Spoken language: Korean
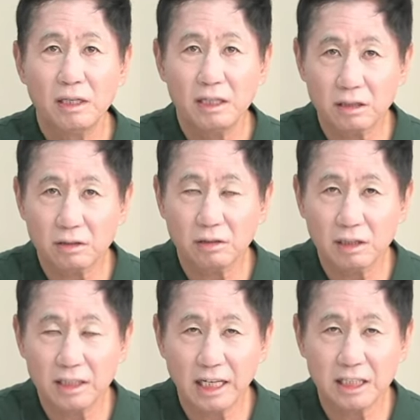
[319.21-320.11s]
있었던
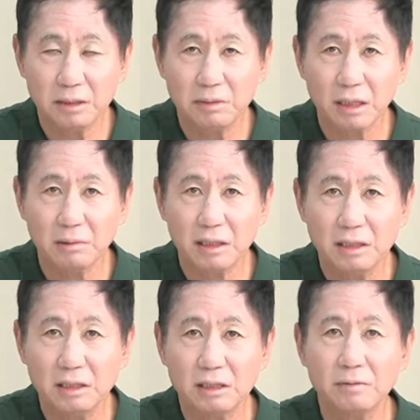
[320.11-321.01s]
것이 사실입니다만
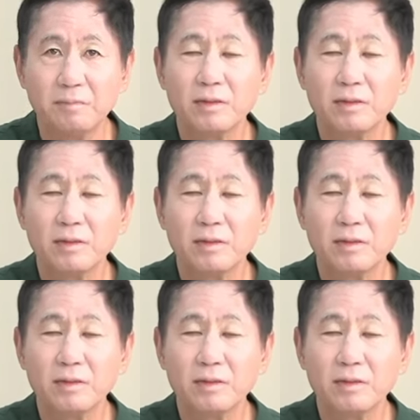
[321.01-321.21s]
이제는